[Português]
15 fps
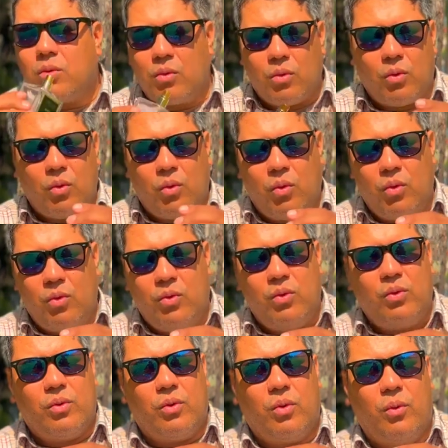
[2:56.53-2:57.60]
O,
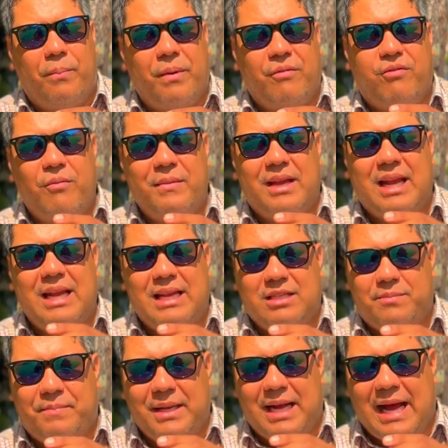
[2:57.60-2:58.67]
o perfume que ele é
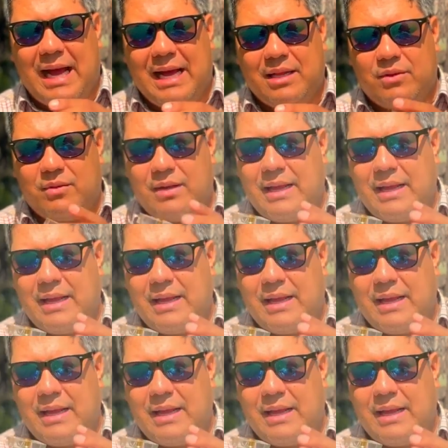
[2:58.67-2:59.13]
inspirado, né?